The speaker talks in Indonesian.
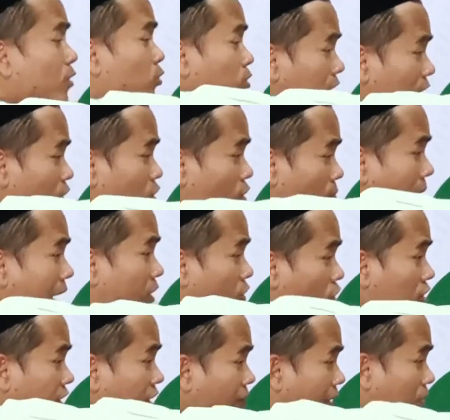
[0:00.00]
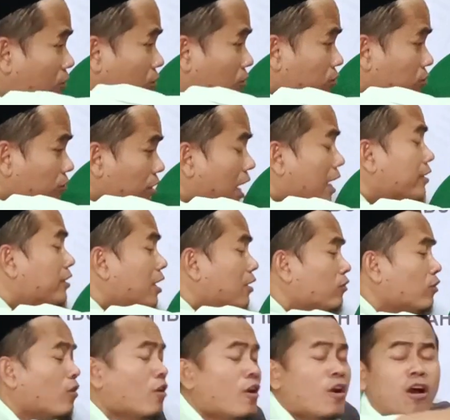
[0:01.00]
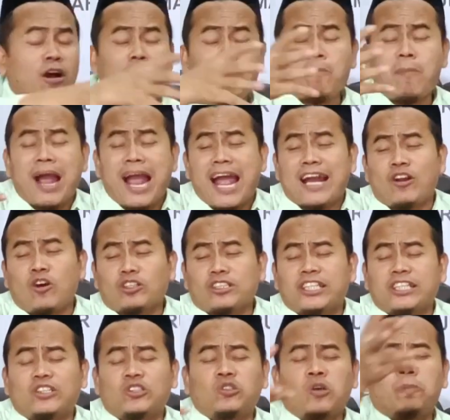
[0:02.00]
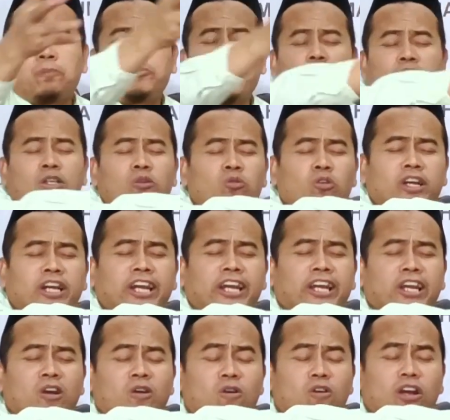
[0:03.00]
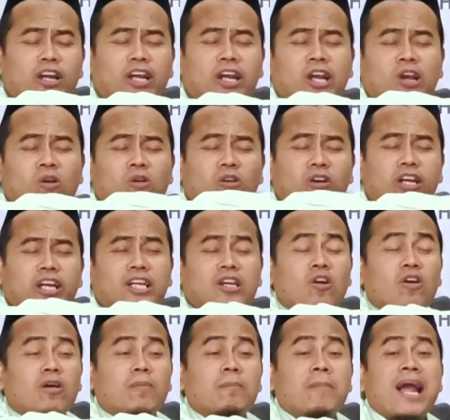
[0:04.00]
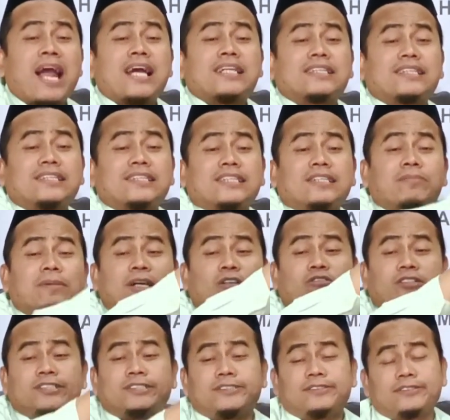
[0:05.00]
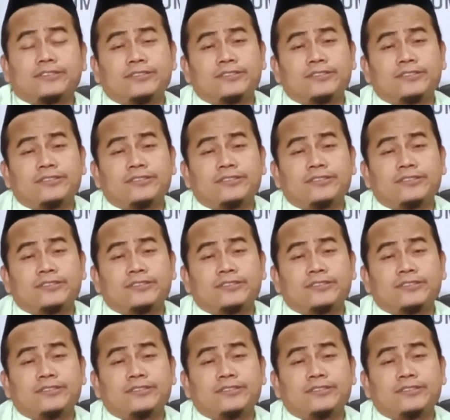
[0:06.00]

Manuk sing iso manggung dik wau lho. La ilaha illallah. Manuk ditubyuk niku keok keok keok mati manuk.